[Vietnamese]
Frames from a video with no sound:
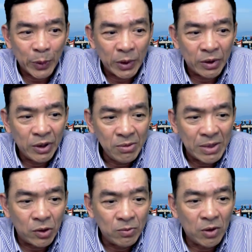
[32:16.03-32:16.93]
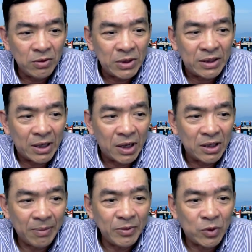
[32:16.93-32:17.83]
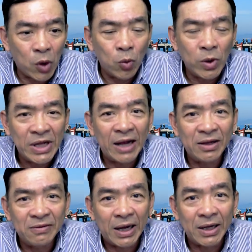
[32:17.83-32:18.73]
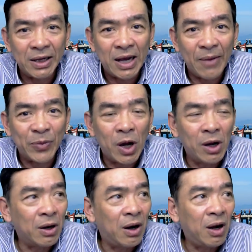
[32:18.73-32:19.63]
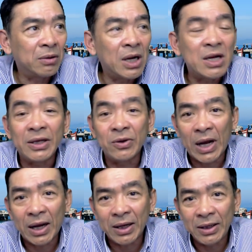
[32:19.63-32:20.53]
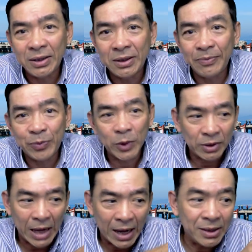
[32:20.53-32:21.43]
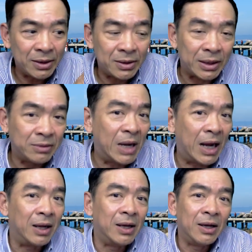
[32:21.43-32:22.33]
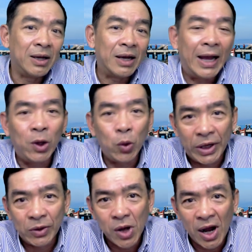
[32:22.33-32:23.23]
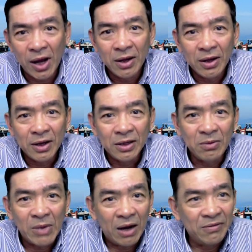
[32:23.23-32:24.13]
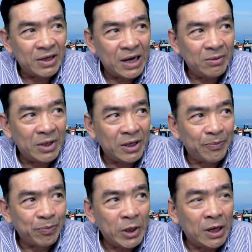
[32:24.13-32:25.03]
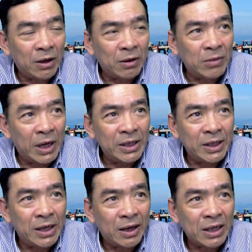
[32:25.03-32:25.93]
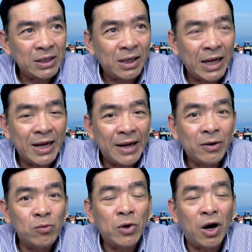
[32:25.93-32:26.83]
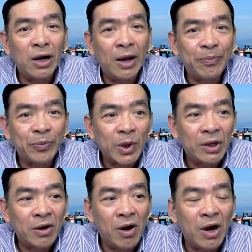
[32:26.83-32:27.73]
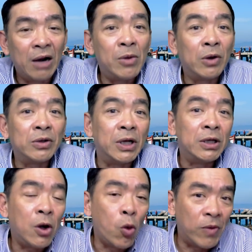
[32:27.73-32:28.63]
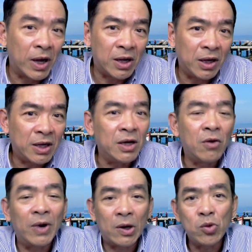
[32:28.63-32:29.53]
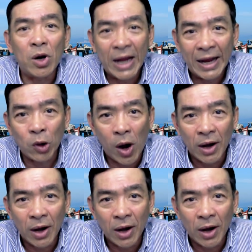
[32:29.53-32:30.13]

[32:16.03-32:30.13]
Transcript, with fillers: nếu mà tuyên bố tình trạng khẩn cấp toàn quốc gia như vậy thì nó có rất là nhiều các ý các cái sự mà hệ lụy của nó nhưng mà ở Việt Nam thì bây giờ bởi vì à, cái sự lây lan nó cũng còn à, còn ở một những khu vực đó có những khu vực cũng còn an toàn